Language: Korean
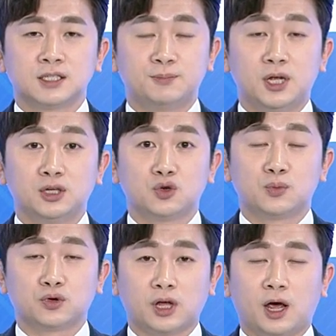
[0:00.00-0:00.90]
스피드
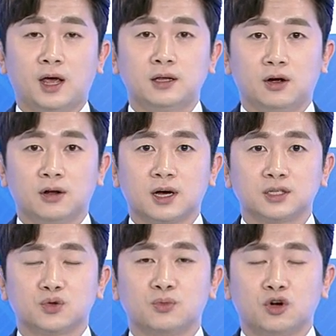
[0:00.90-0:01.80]
종목 10,
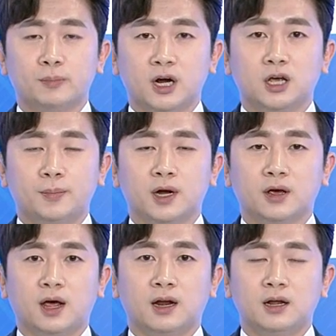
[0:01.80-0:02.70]
10가지 종목을 빠르게
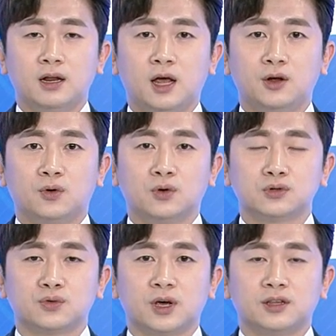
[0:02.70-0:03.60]
빠르게
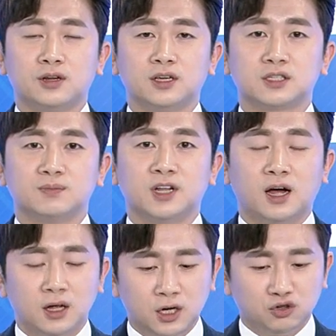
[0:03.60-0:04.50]
릴레이로 소개해드리겠습니다.